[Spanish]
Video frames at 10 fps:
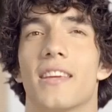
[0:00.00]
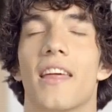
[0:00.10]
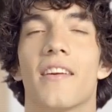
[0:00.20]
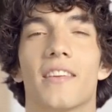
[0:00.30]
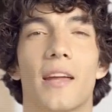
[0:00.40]

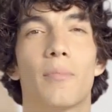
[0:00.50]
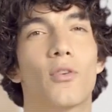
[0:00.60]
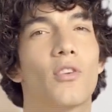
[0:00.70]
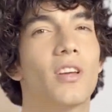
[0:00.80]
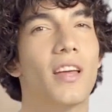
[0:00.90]
Ya debe estar
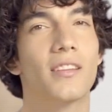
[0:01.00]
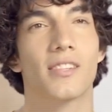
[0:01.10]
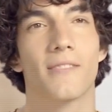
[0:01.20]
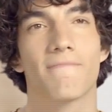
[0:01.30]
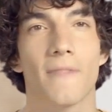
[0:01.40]
por
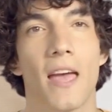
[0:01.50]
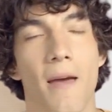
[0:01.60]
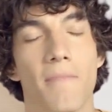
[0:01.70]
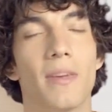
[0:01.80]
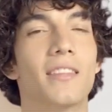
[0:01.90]
conectarse.
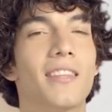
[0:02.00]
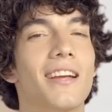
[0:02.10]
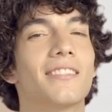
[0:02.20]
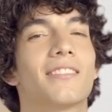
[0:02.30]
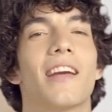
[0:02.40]

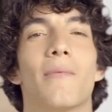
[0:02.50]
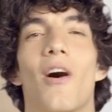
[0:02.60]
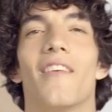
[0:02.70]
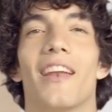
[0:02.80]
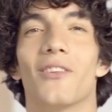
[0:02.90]
Mientras
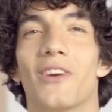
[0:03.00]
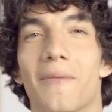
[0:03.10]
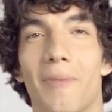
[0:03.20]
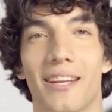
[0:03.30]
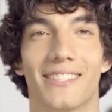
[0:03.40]
sigamos hablando,
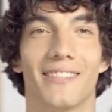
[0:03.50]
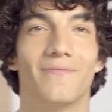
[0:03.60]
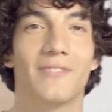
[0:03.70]
¿qué les parece?